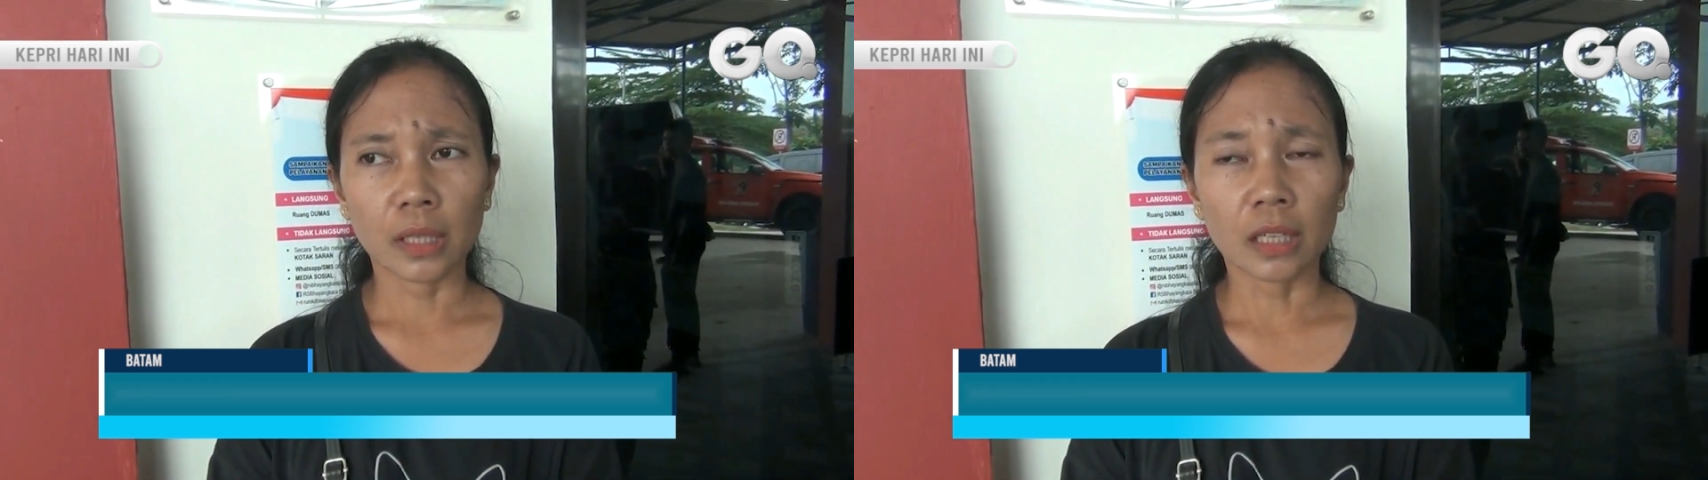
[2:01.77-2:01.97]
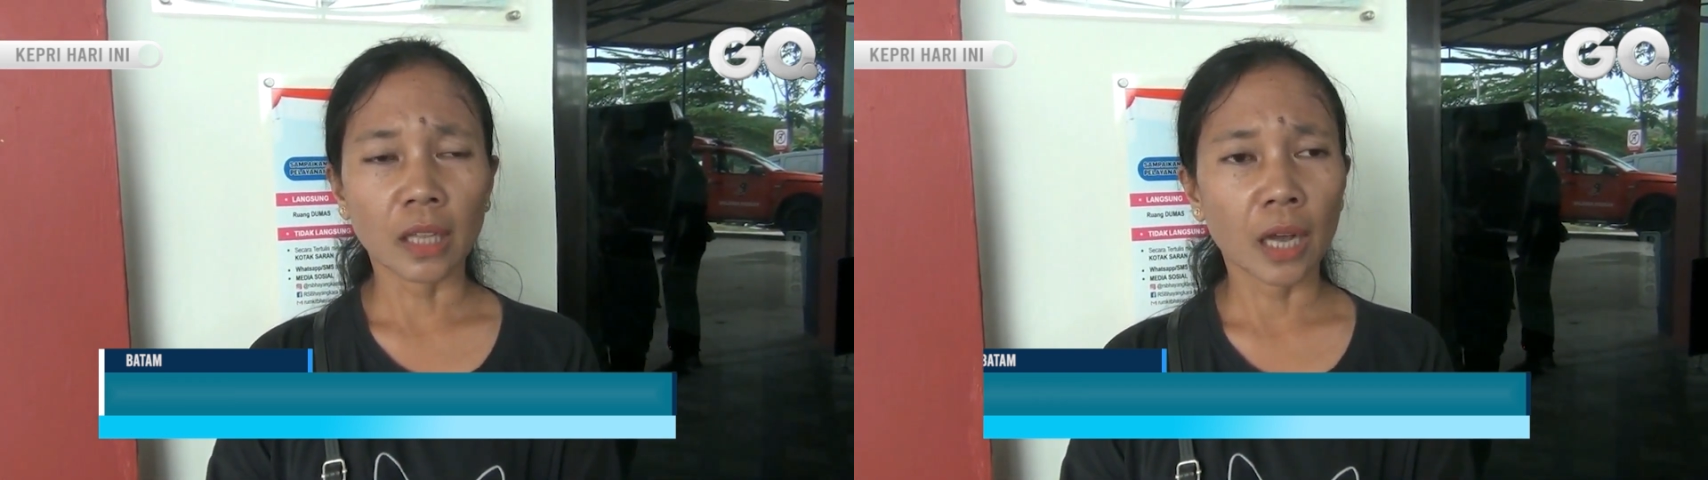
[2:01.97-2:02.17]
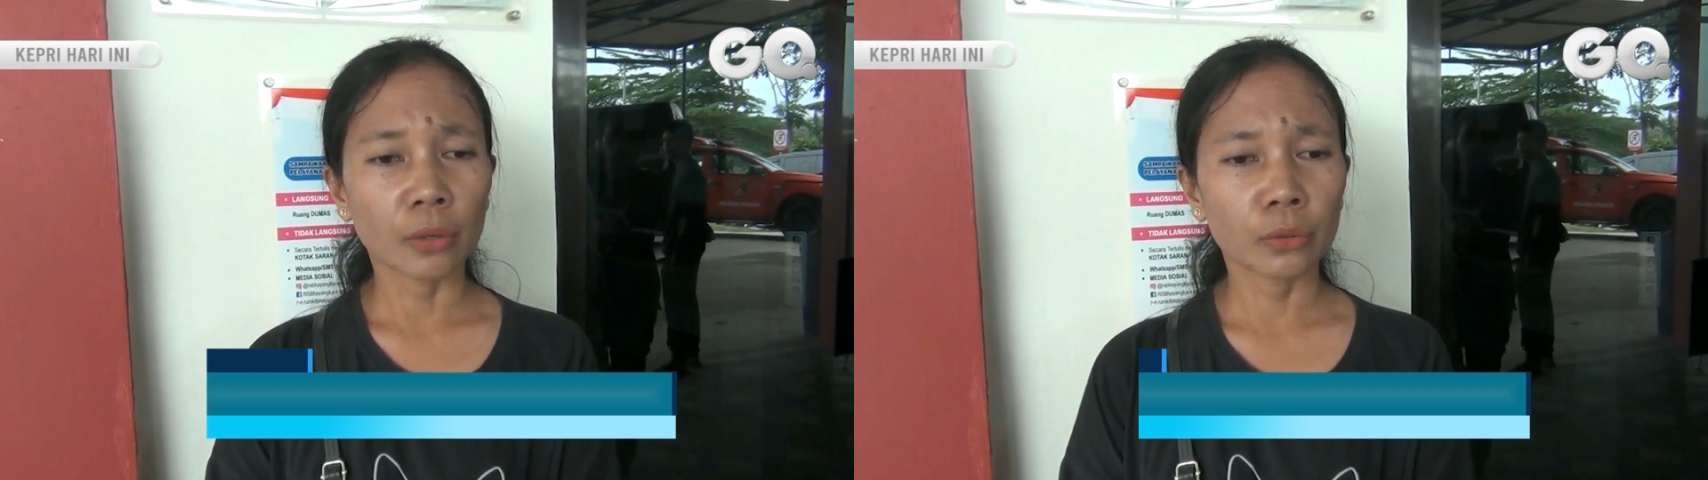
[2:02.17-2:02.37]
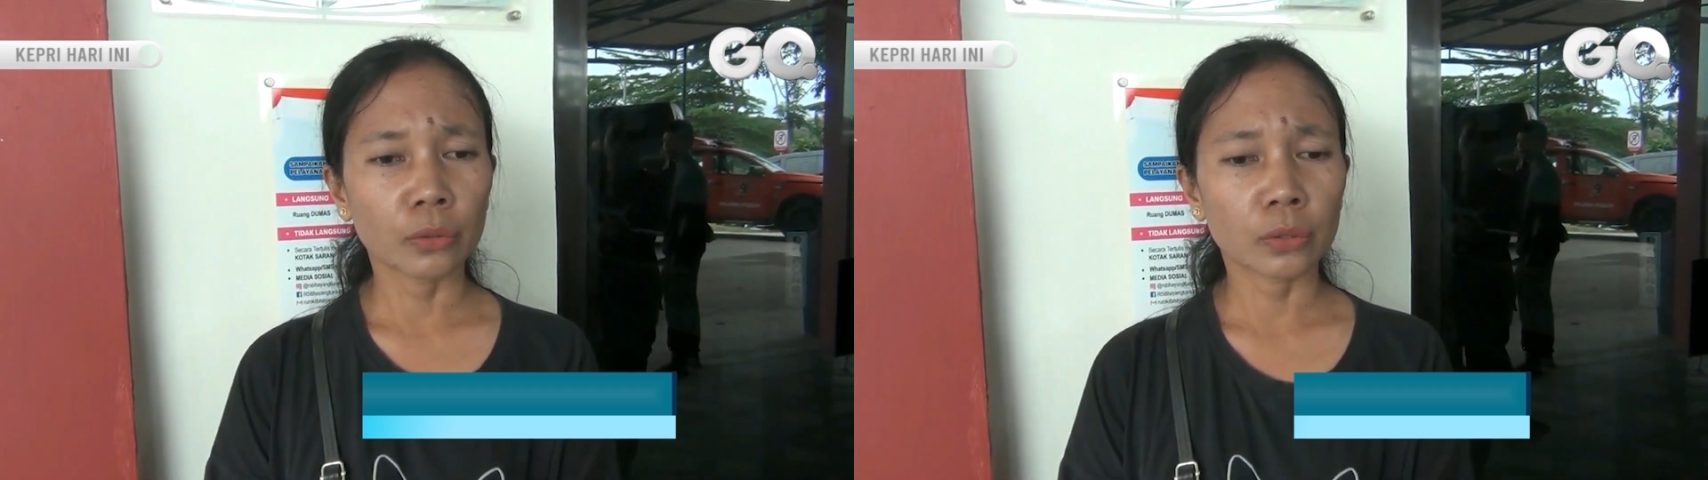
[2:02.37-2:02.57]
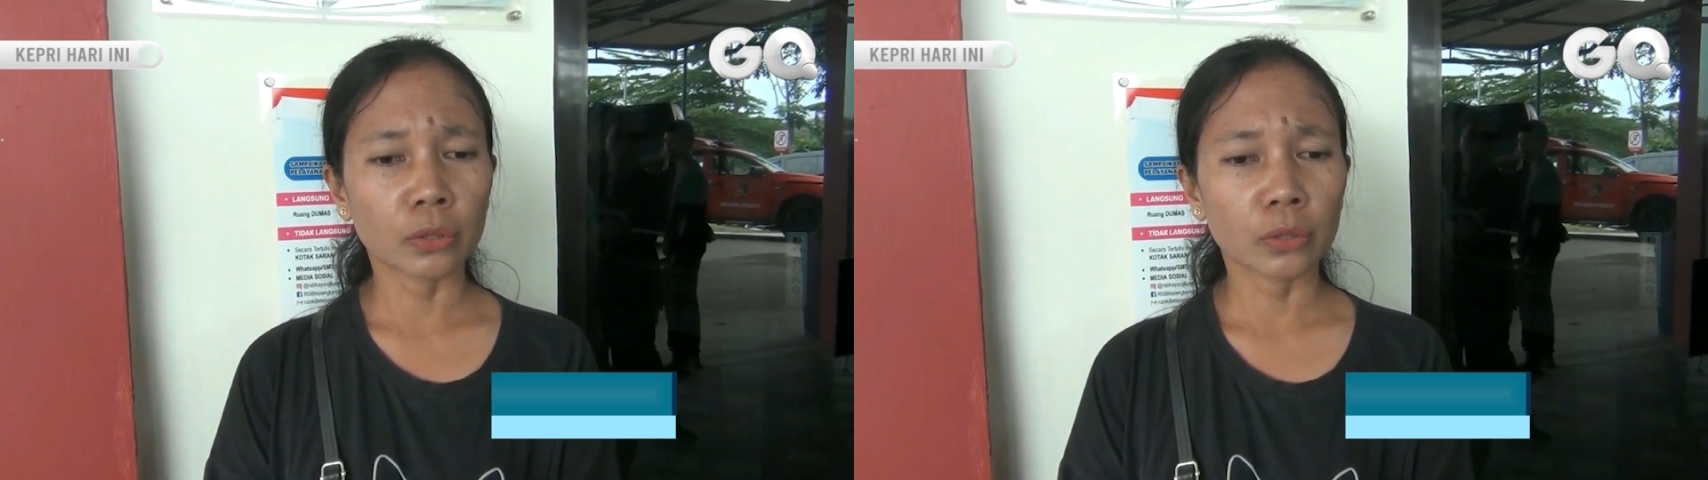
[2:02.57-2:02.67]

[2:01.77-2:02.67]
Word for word: nggak tahu